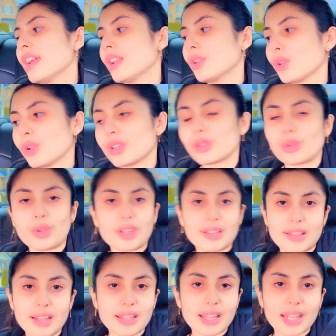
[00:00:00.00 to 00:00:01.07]
तो इसको
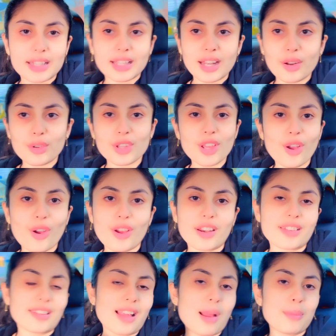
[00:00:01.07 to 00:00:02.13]
इसलिए देखते रहूँगी और
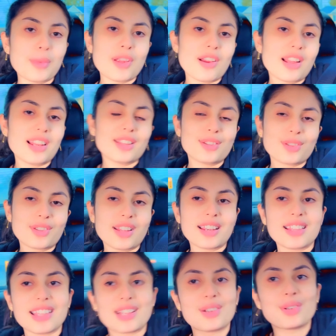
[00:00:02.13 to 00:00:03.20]
सामने वाले तो सर
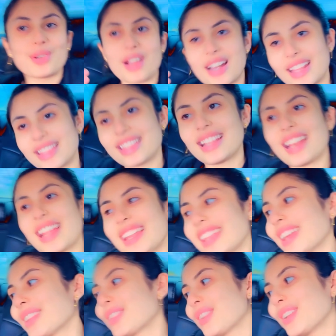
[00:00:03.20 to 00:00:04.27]
जी को गाड़ी चलानी
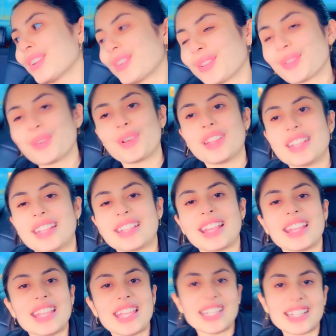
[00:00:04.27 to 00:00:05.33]
है तो इनको सोने देते हैं
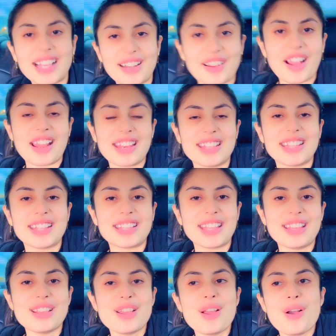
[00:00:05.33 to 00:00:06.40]
नींद घर का देते
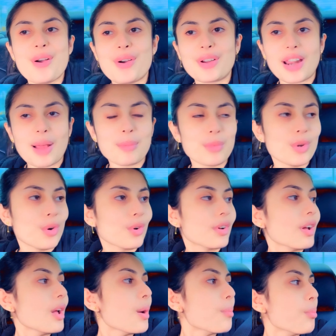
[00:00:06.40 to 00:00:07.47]
हैं और हम लोग
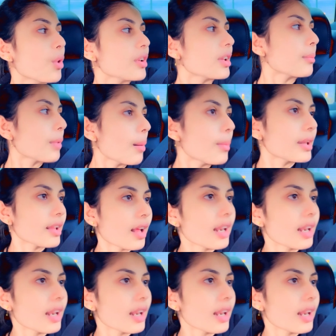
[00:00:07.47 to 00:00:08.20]
मौसम का मज़ा